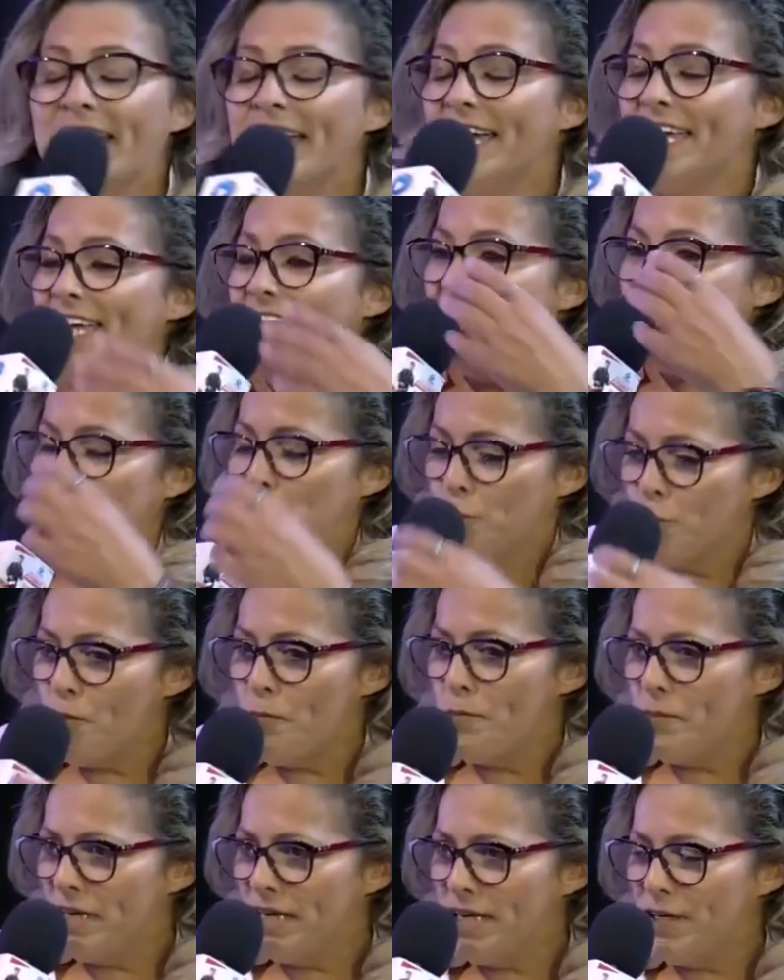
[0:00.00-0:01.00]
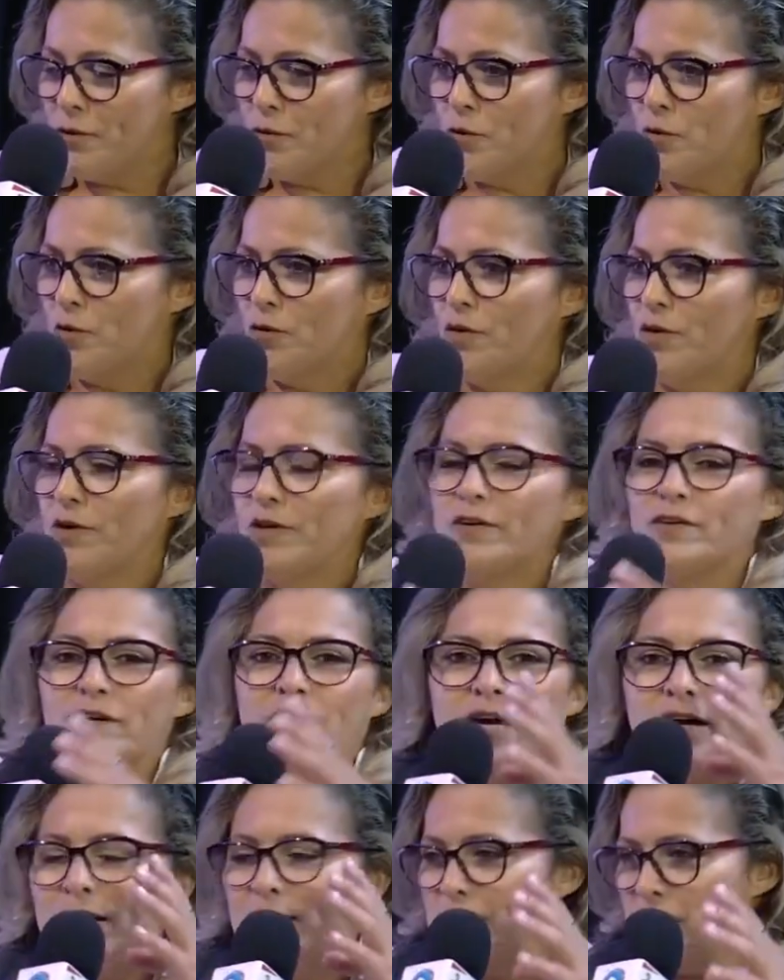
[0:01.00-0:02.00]
E domingo,
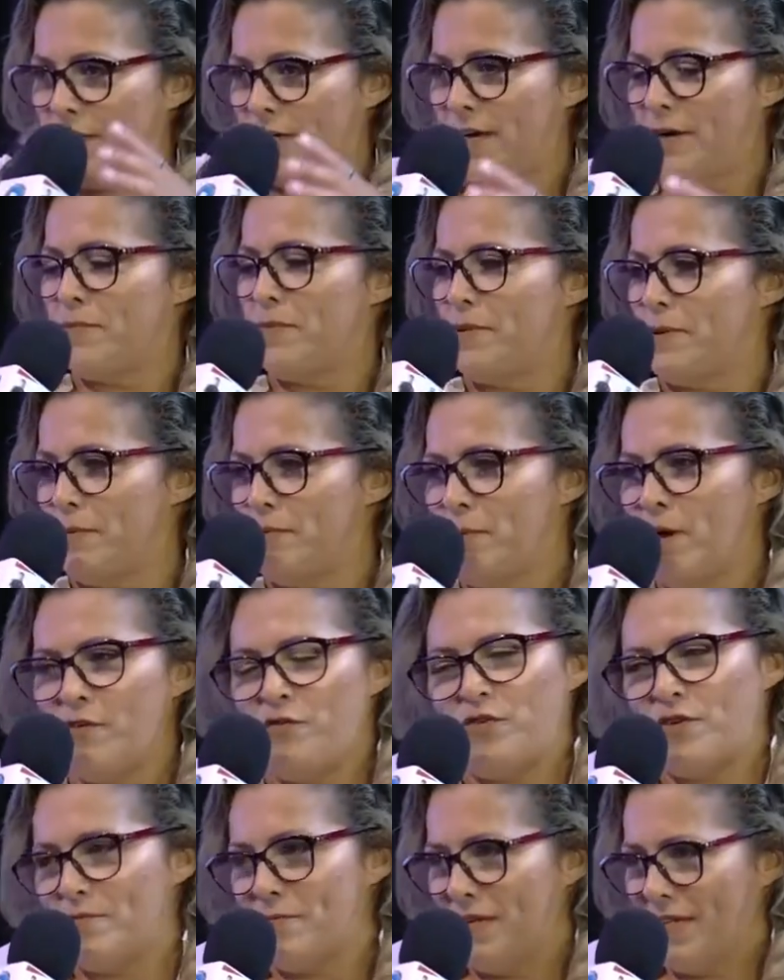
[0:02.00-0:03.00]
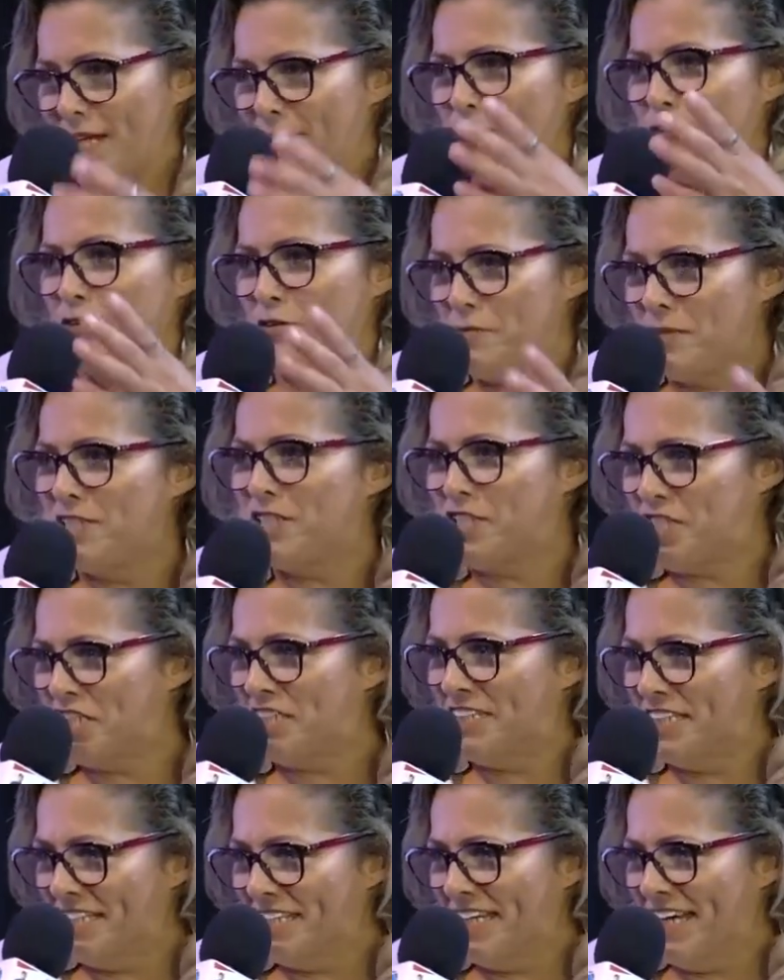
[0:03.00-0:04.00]
hum. que minha família é muito
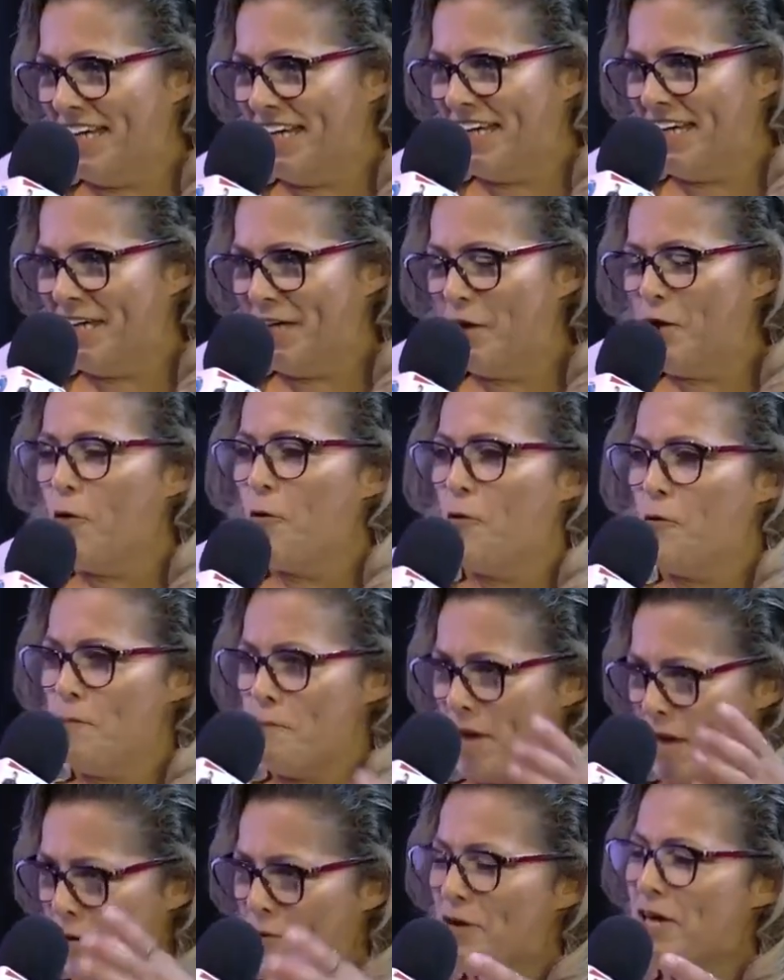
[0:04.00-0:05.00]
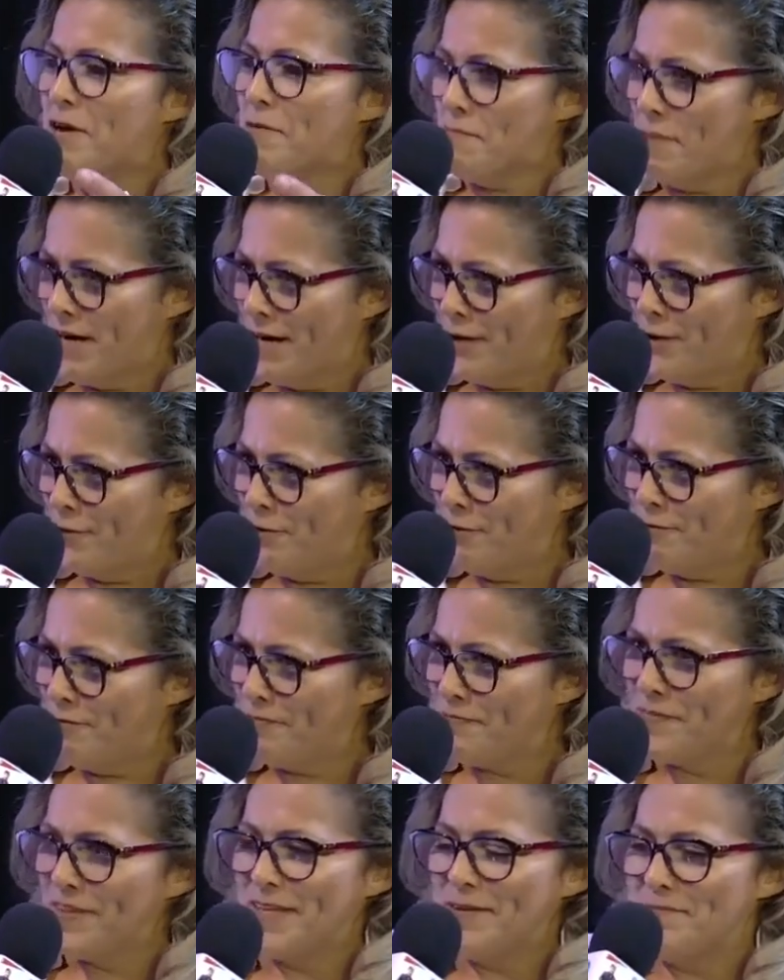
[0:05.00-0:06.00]
metida, né? Hum. O meu irmão,
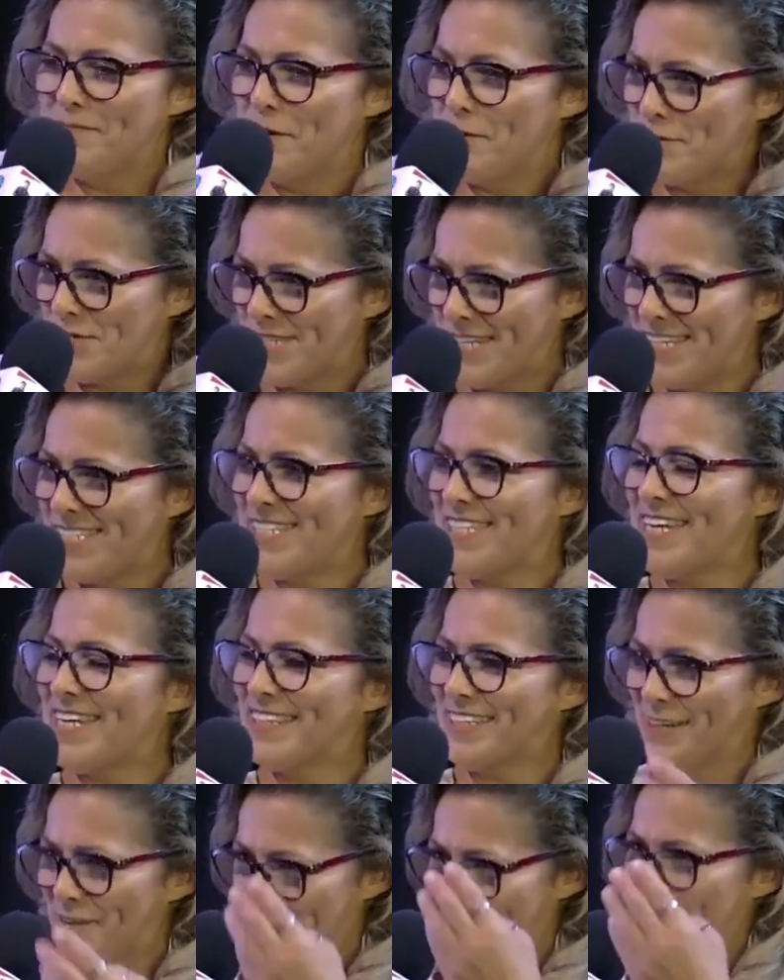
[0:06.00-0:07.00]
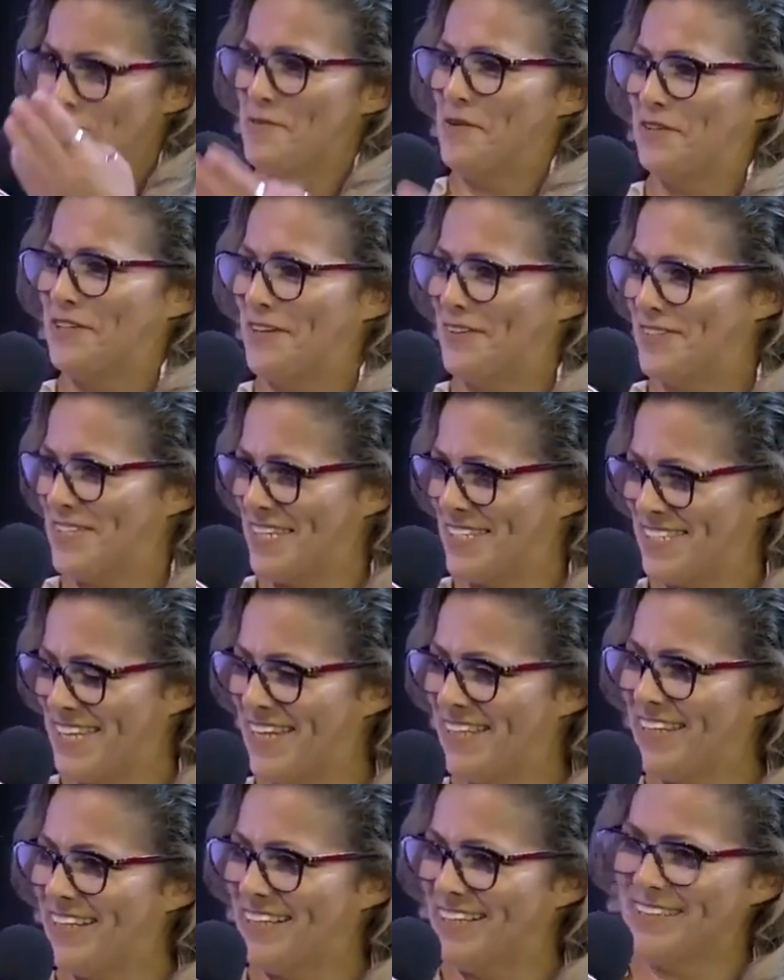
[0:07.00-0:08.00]
meu sessentão, que meu irmão tá com
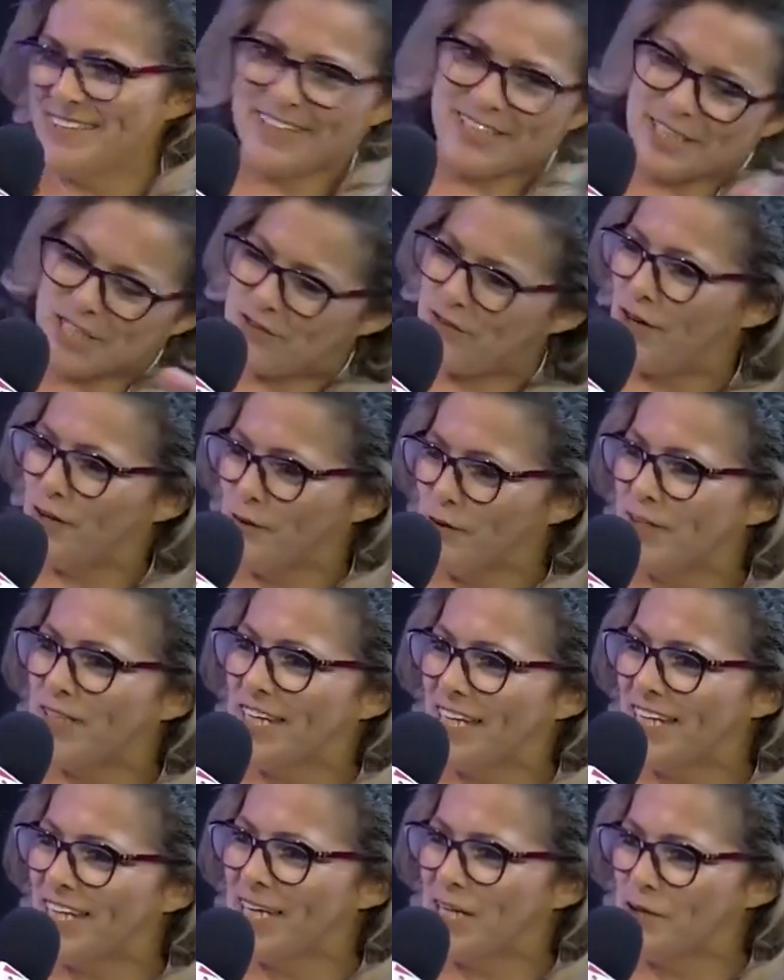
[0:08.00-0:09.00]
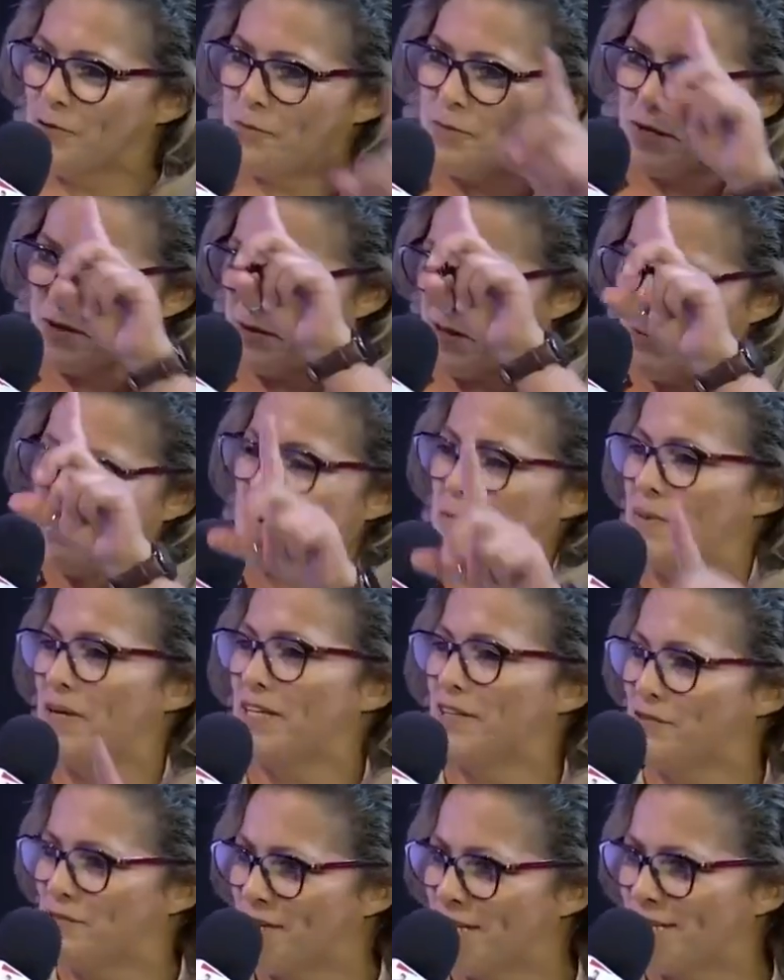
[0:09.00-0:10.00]
60 anos, que a gente falou dele aqui no, na
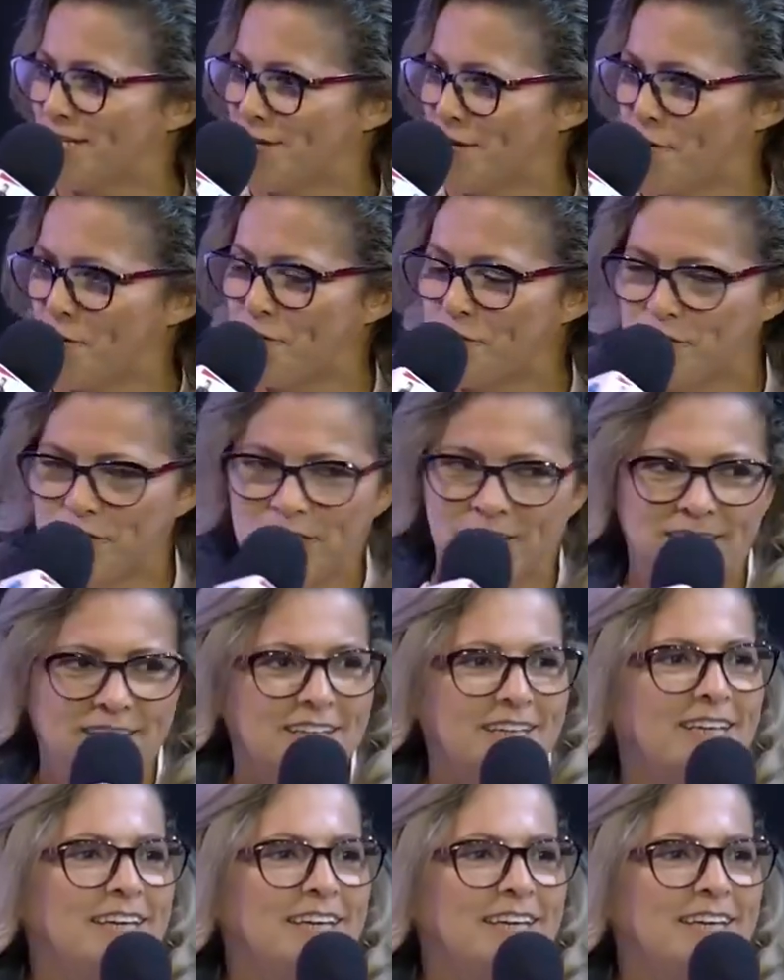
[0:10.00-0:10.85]
primeira vez que eu vim